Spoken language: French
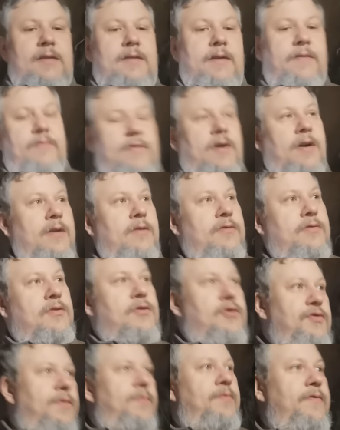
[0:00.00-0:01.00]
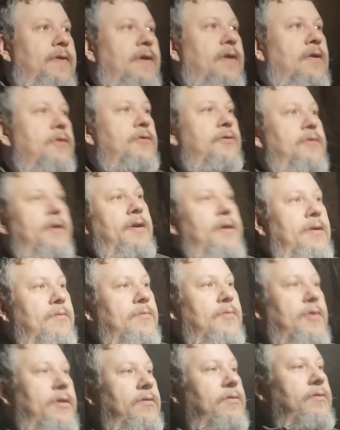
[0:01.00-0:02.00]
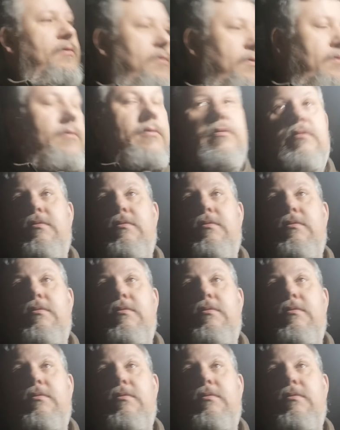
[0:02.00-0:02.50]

savoir ce que je vais pouvoir leur donner au mois de